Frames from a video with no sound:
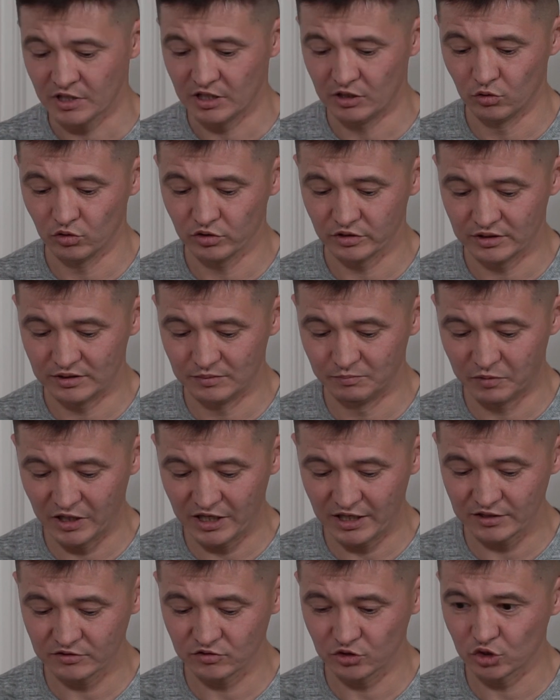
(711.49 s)
и он
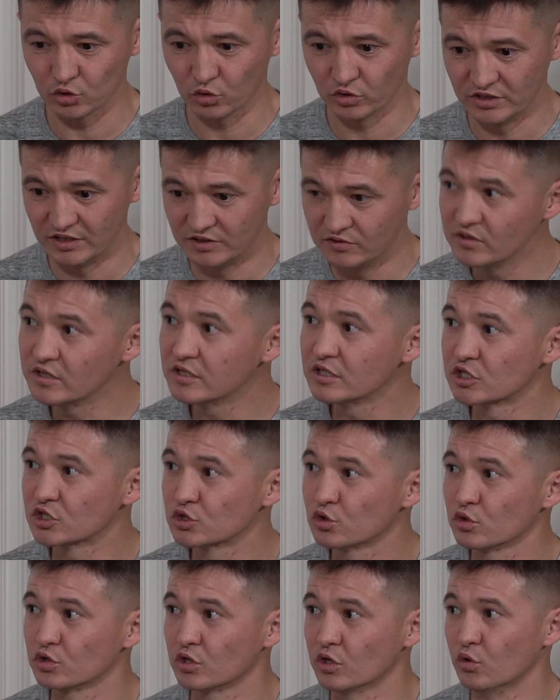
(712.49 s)
показывает, что он действительно
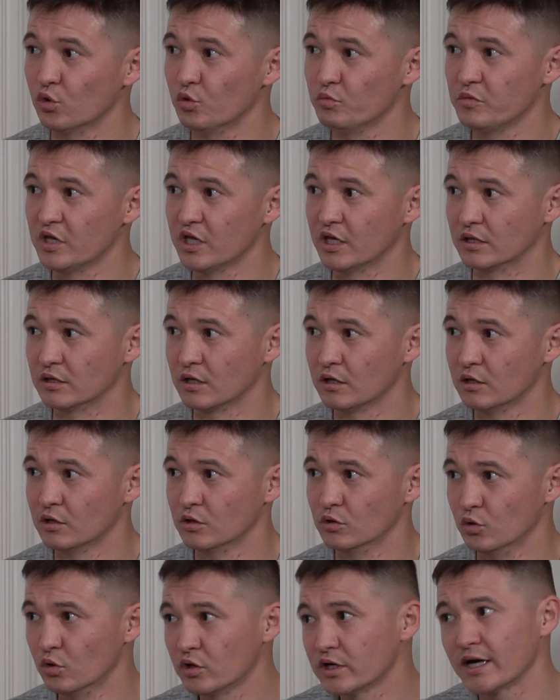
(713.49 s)
что-то умеет,
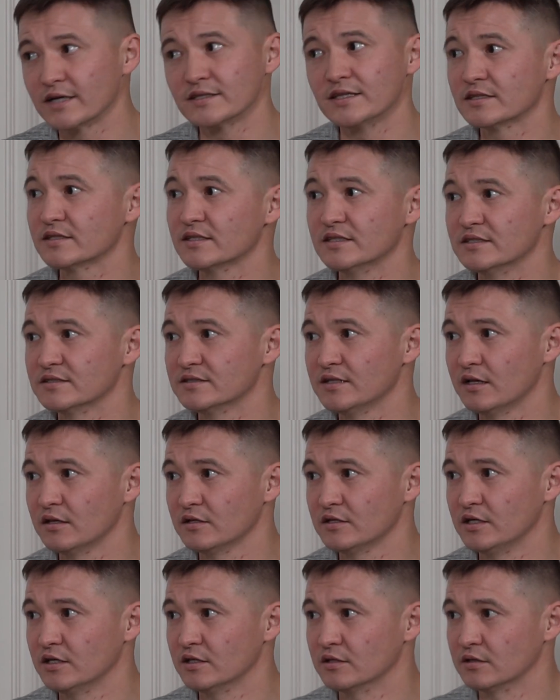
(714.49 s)
но он когда-то не
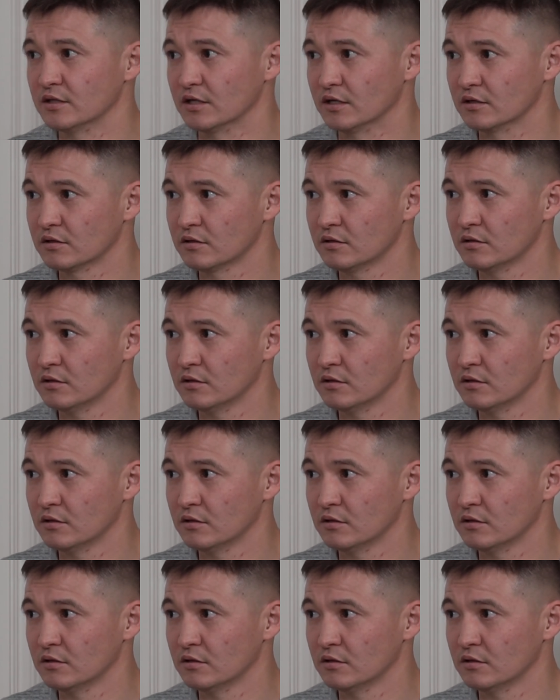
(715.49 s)
сдал ЕНТ,